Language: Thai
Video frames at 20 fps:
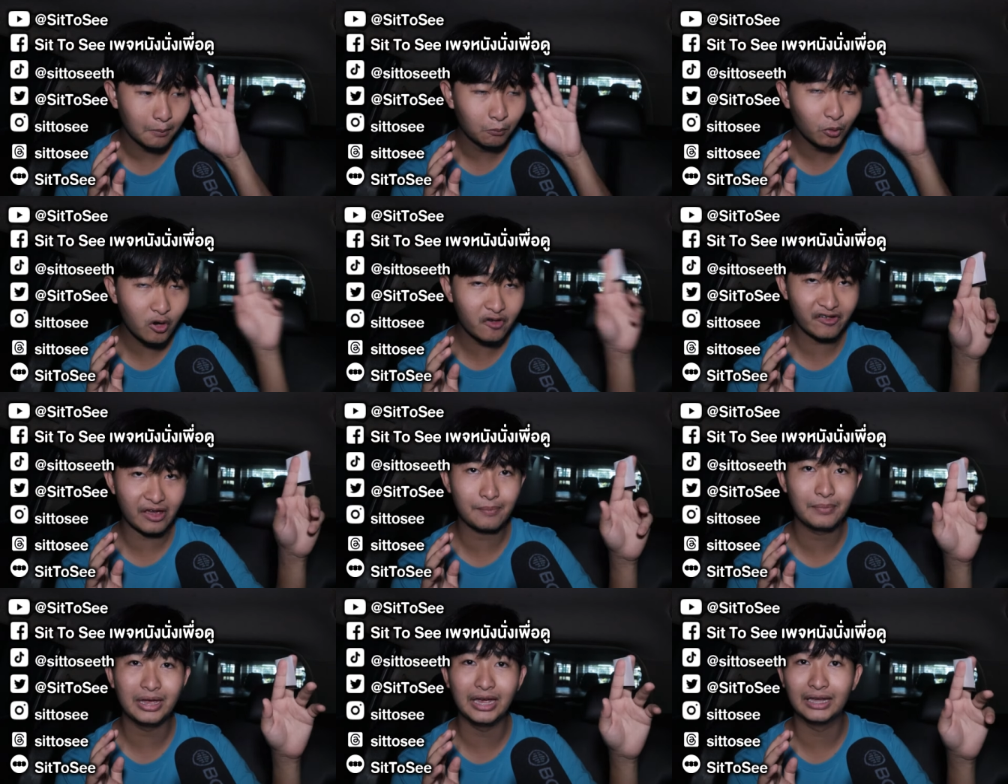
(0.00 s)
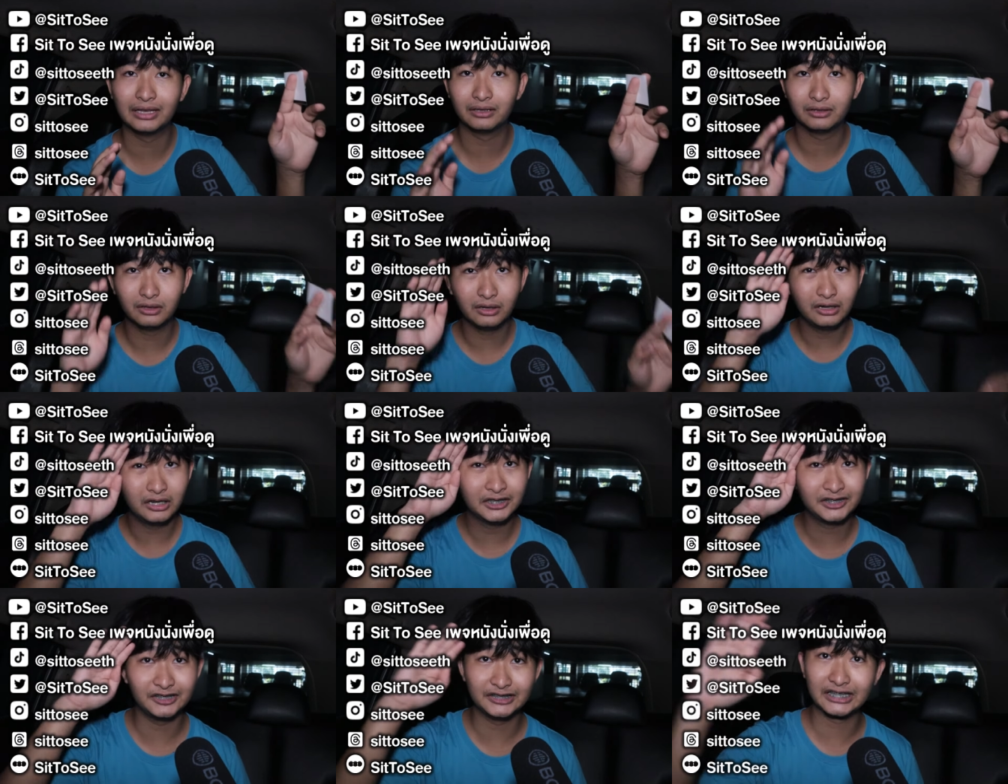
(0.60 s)
Movie Fanpage
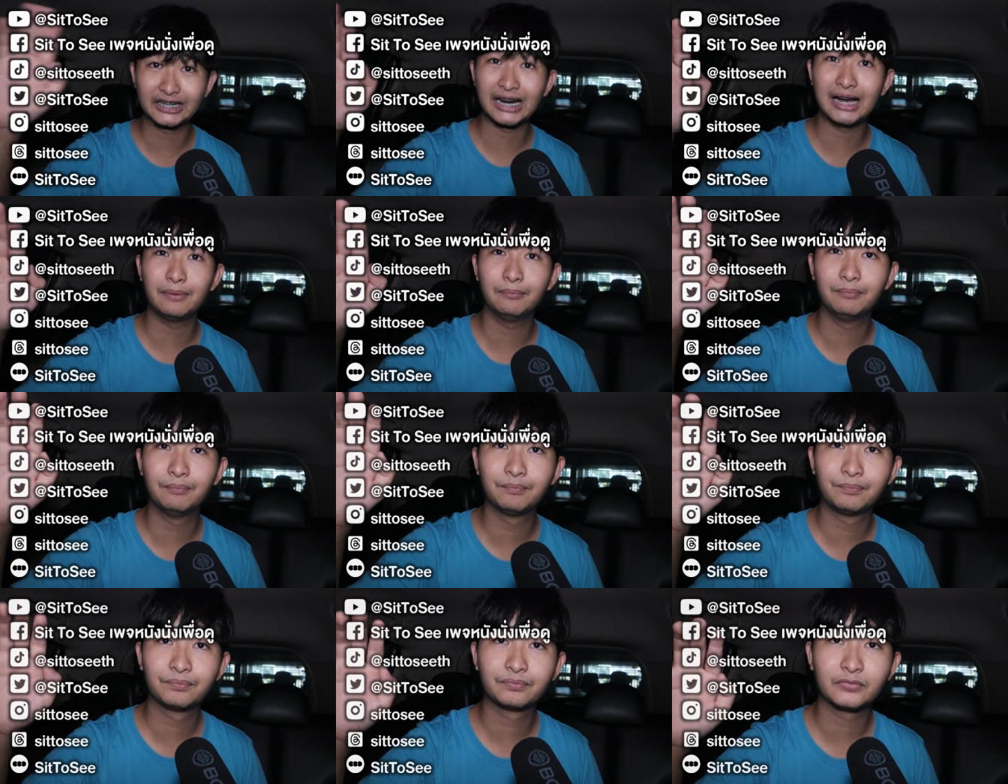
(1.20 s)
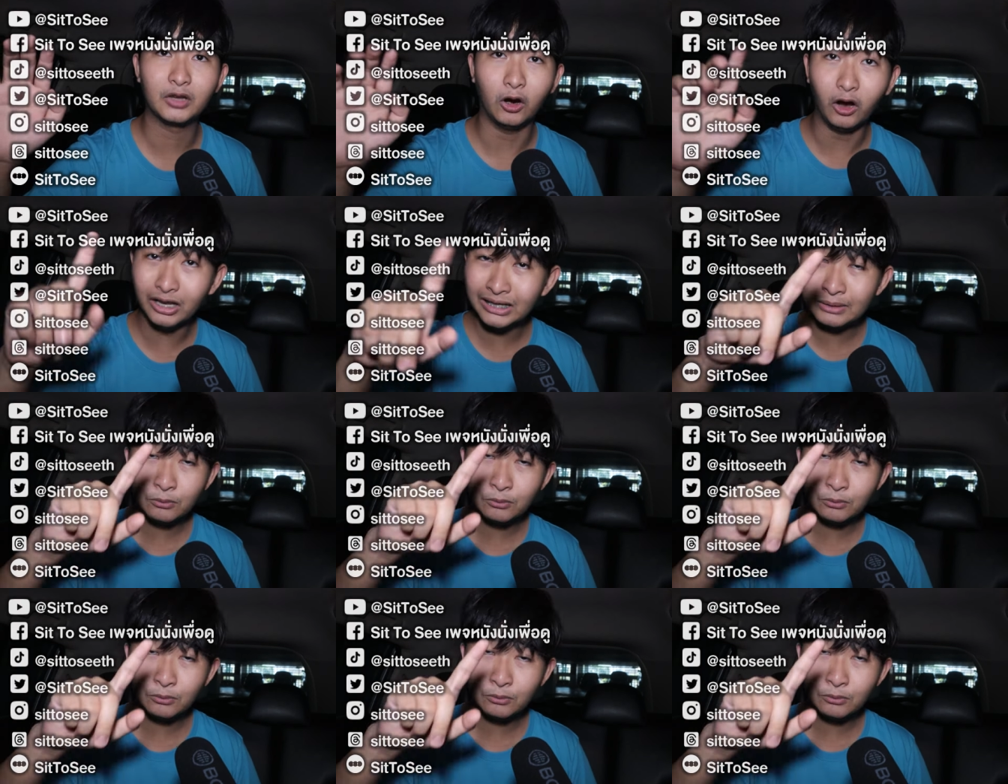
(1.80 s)
สวัสดีครับอ๋อ